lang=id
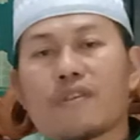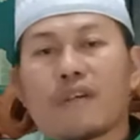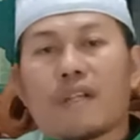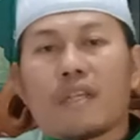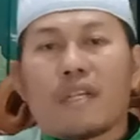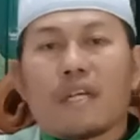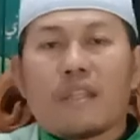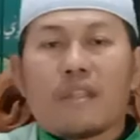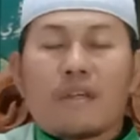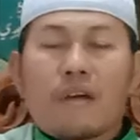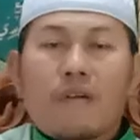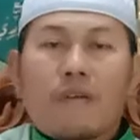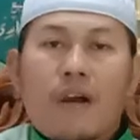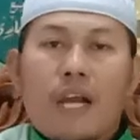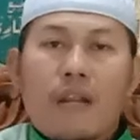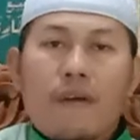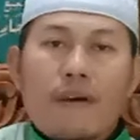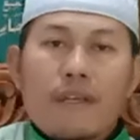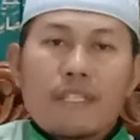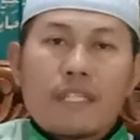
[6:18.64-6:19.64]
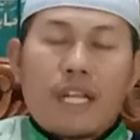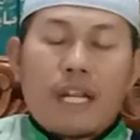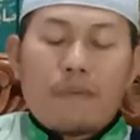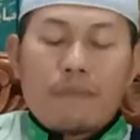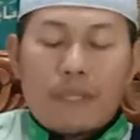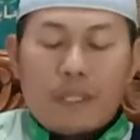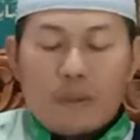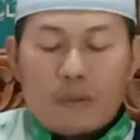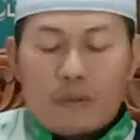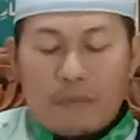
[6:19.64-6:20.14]
Shallallahu Alaihi
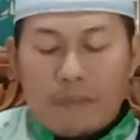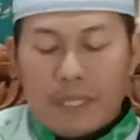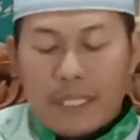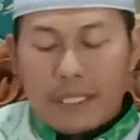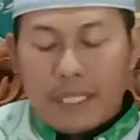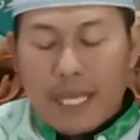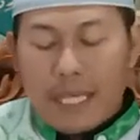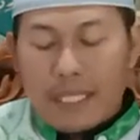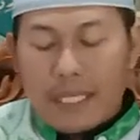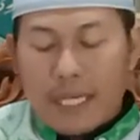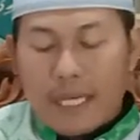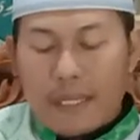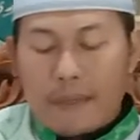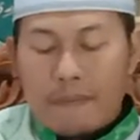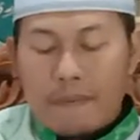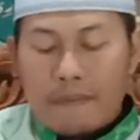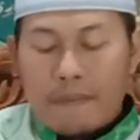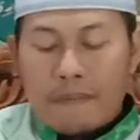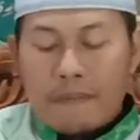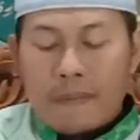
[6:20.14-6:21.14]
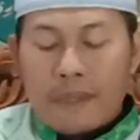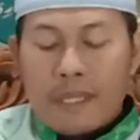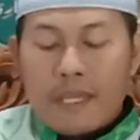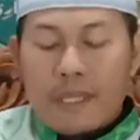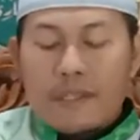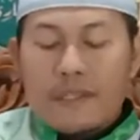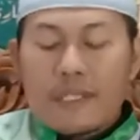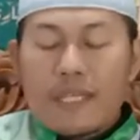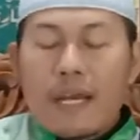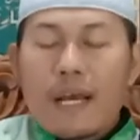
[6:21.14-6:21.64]
Wasallam itu bertanya,
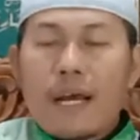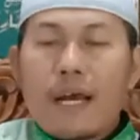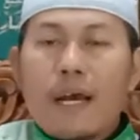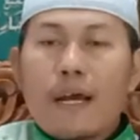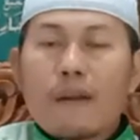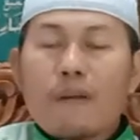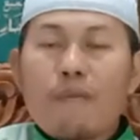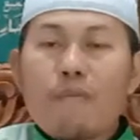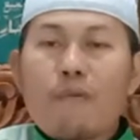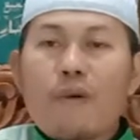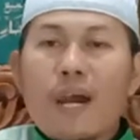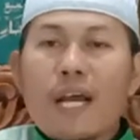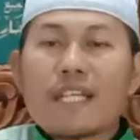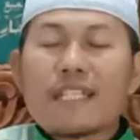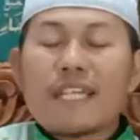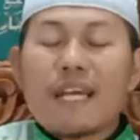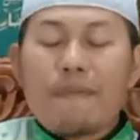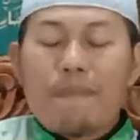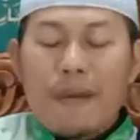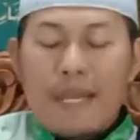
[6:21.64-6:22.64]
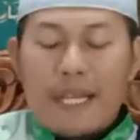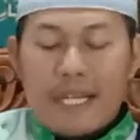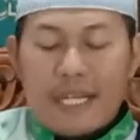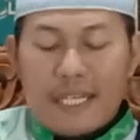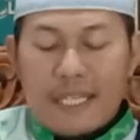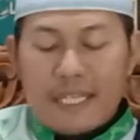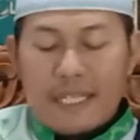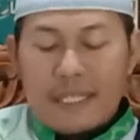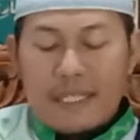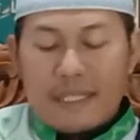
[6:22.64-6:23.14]
si, rombongan siapa
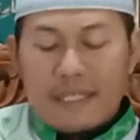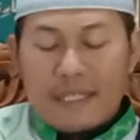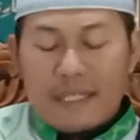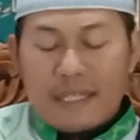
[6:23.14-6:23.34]
ini